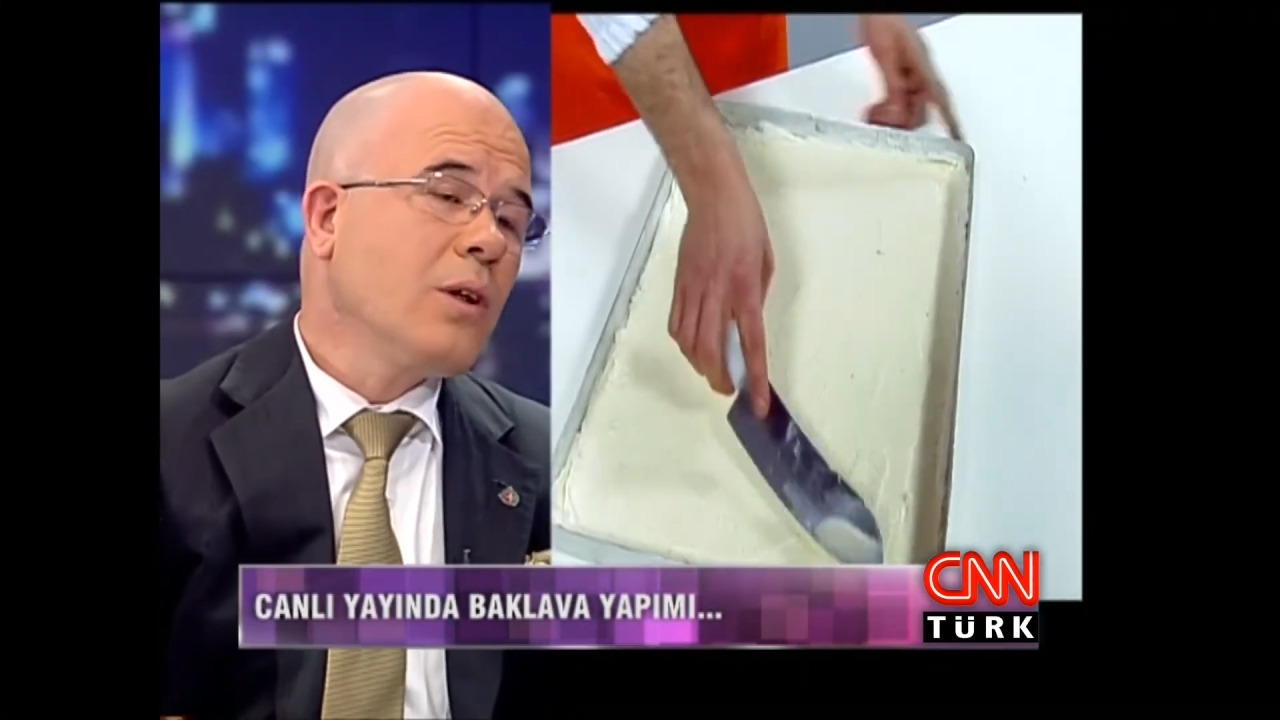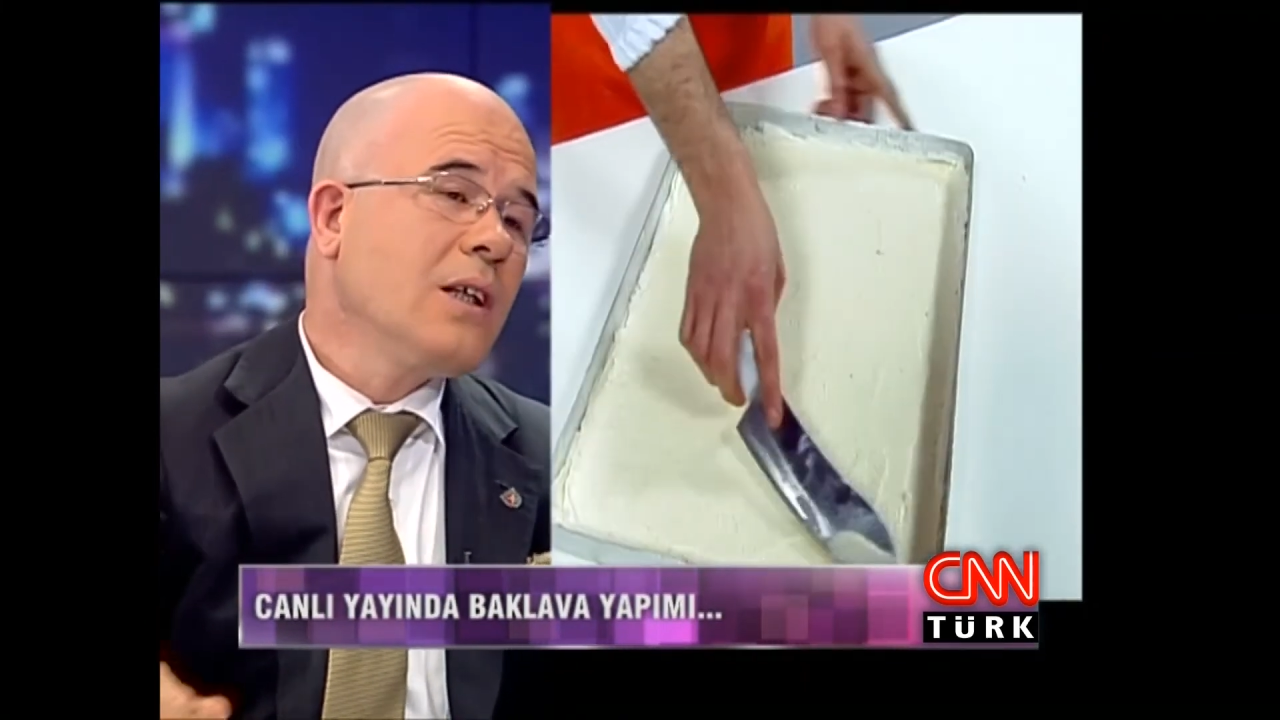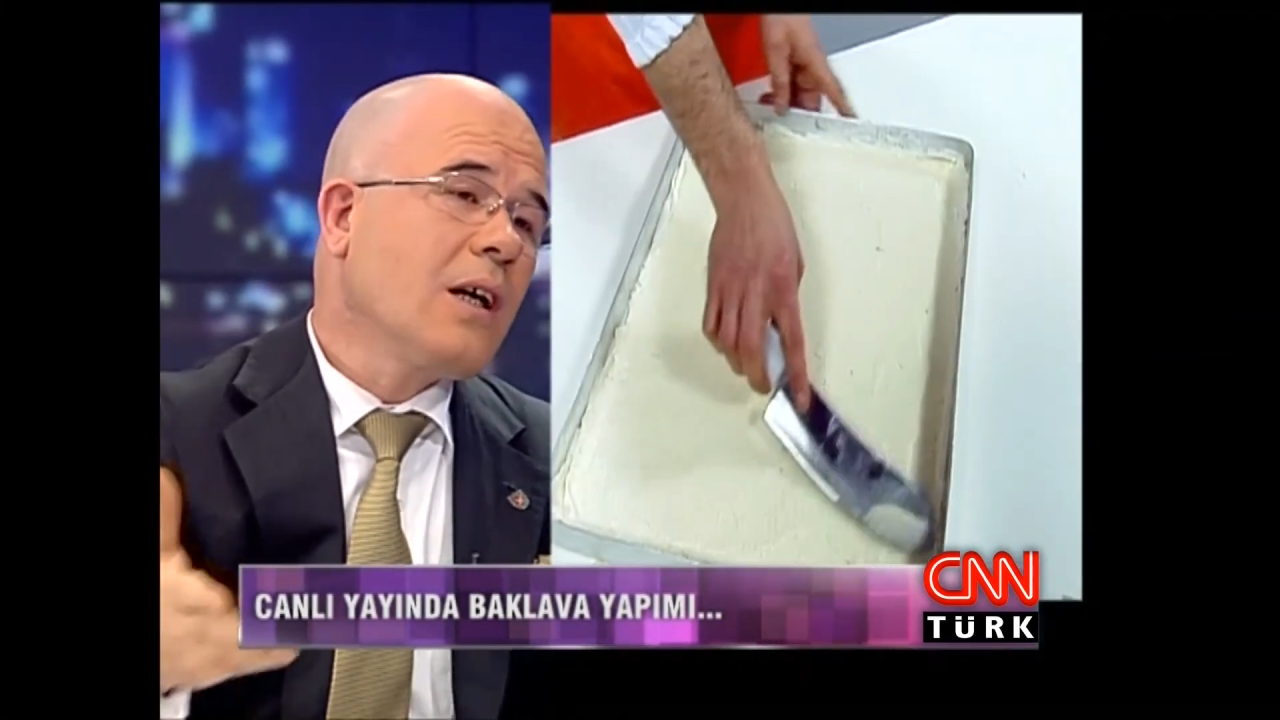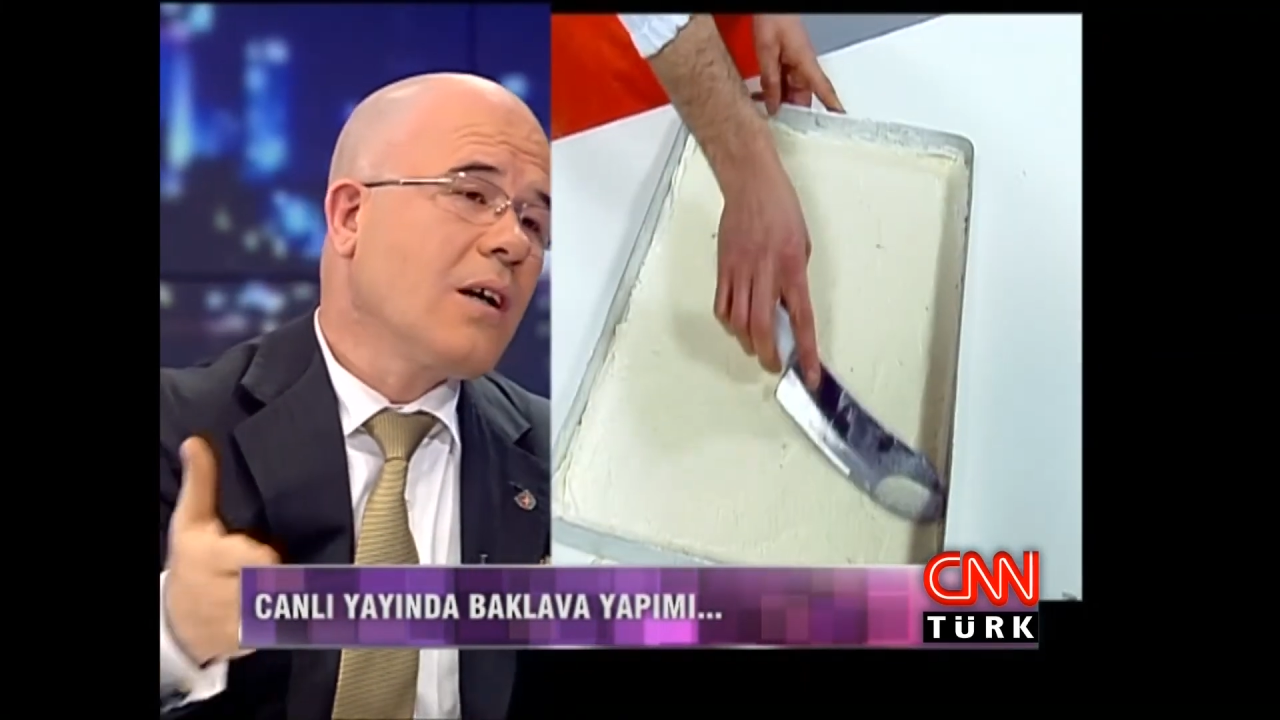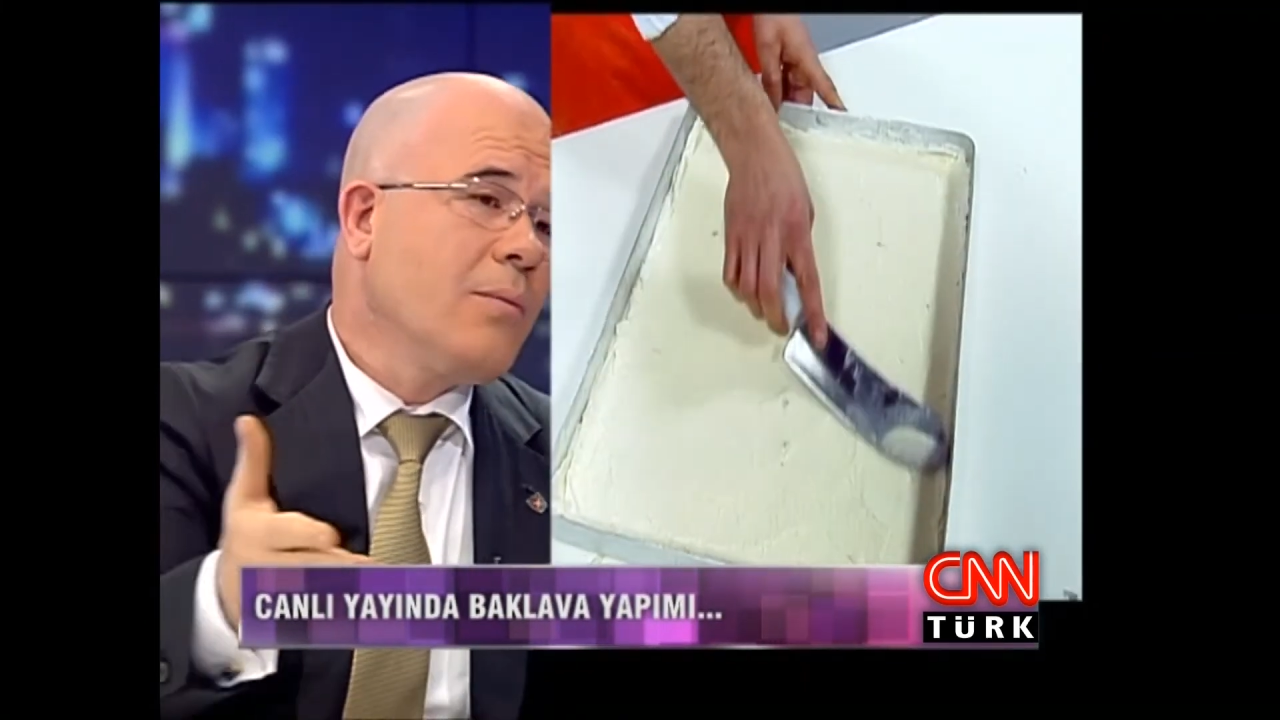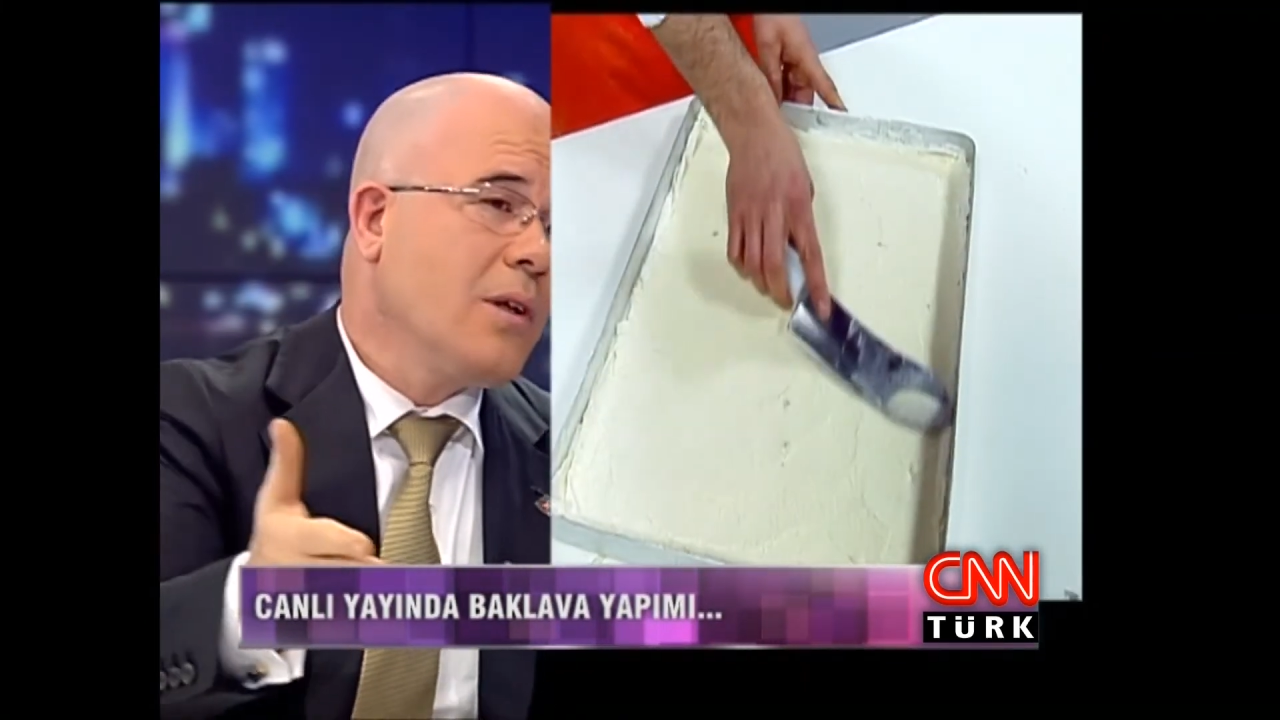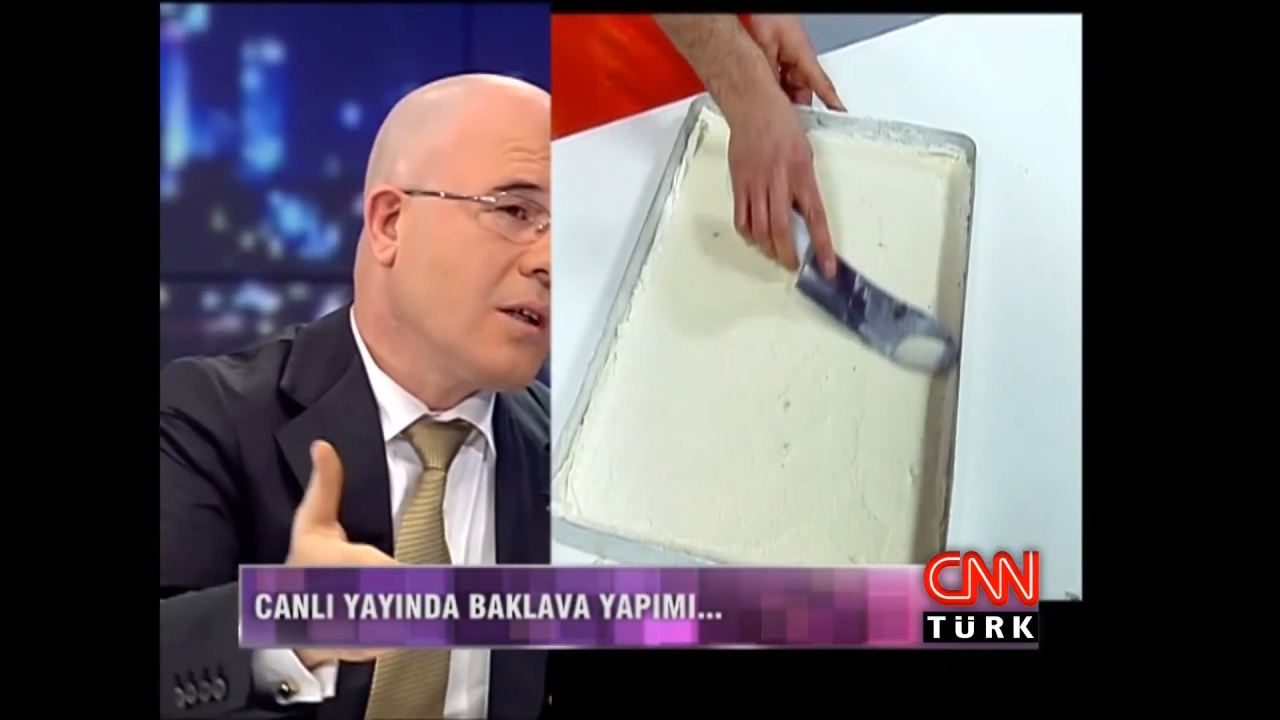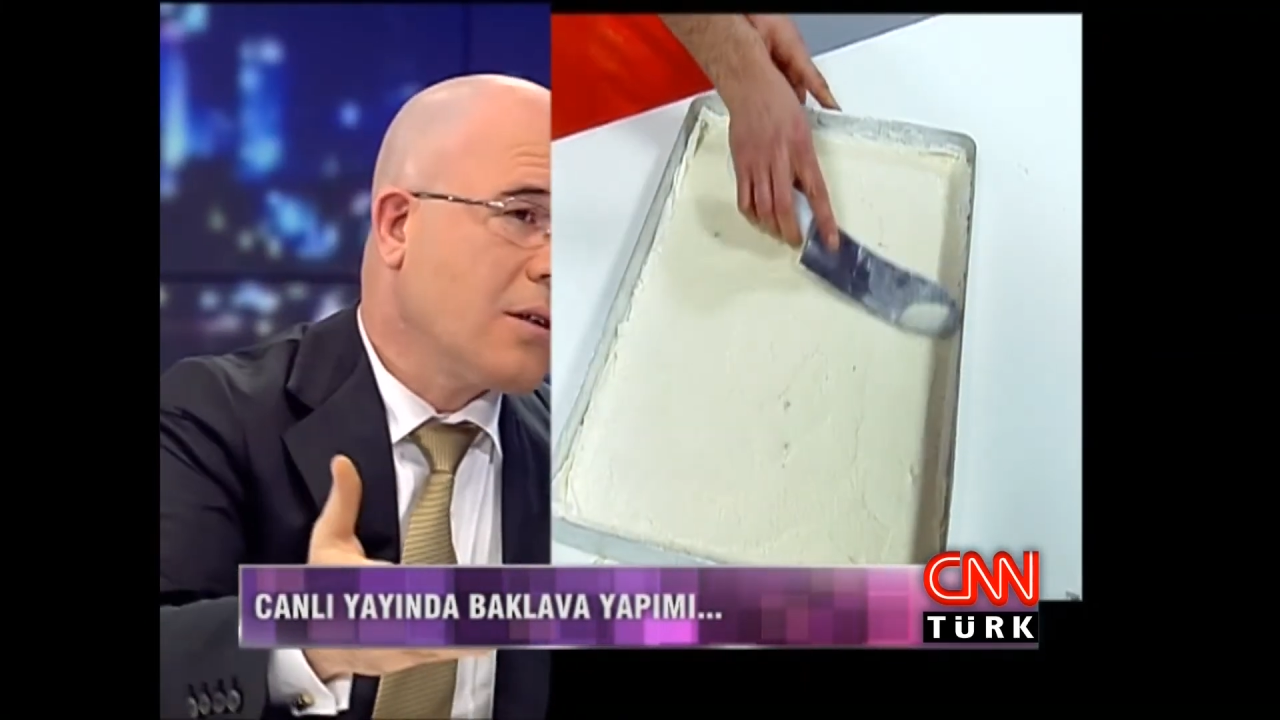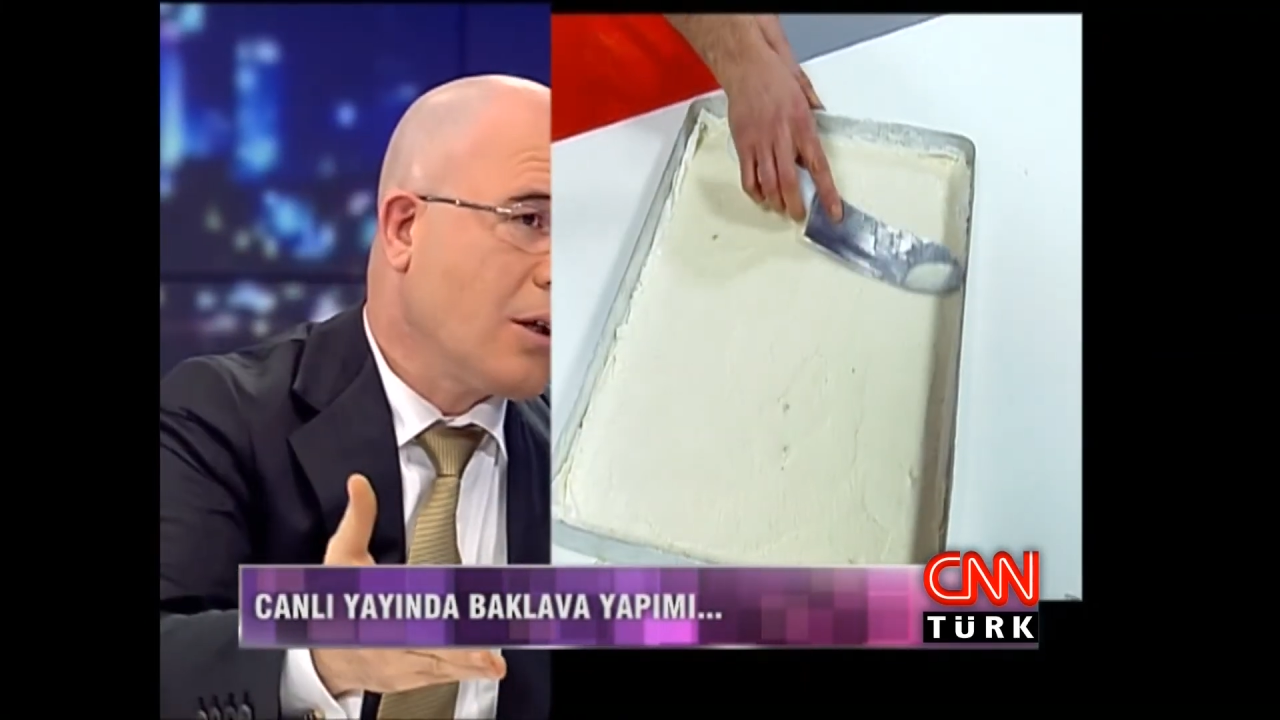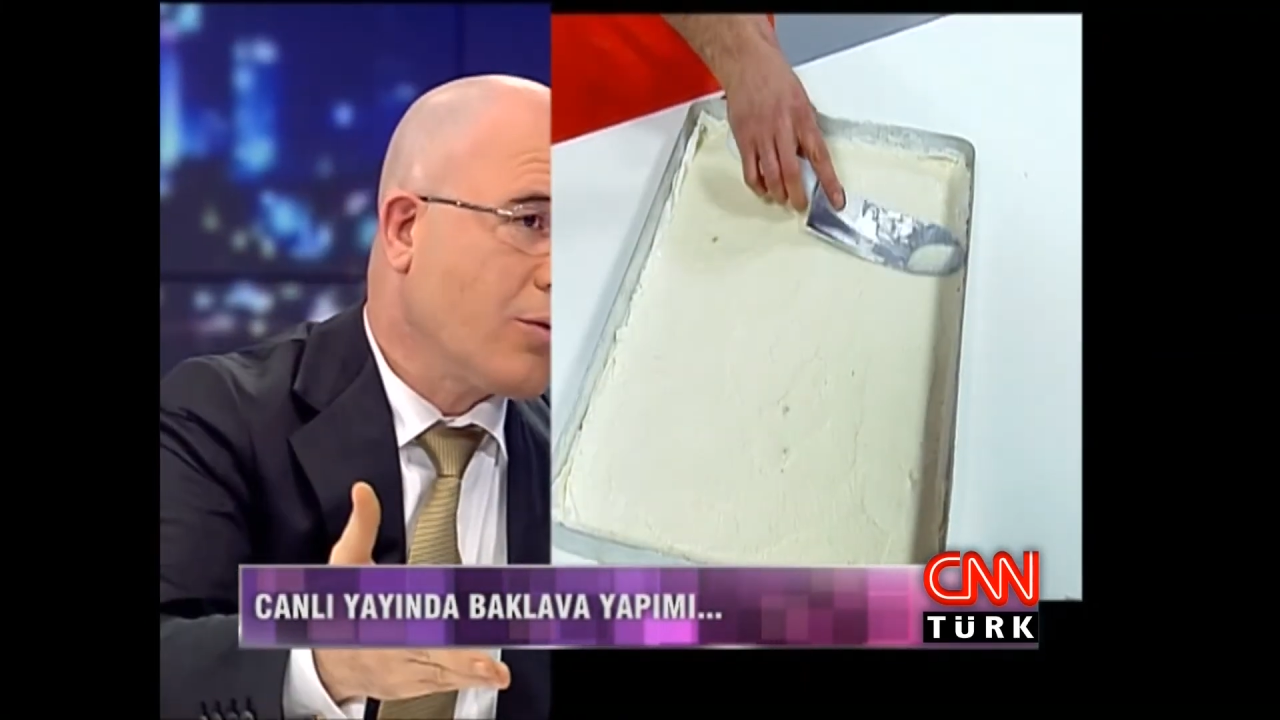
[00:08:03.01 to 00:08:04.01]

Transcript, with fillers: Bu da yine kabiliyetine